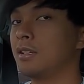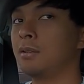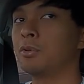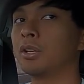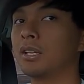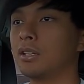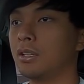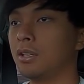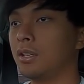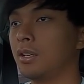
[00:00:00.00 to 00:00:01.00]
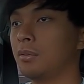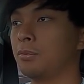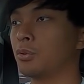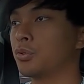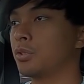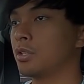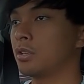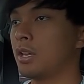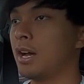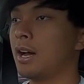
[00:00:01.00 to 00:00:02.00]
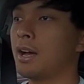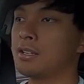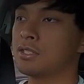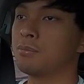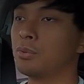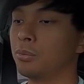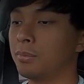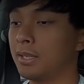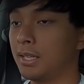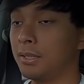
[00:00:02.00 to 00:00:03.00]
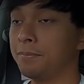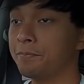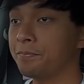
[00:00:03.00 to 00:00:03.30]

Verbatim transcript: Jadi mungkin di Fortuner yang sebelum ini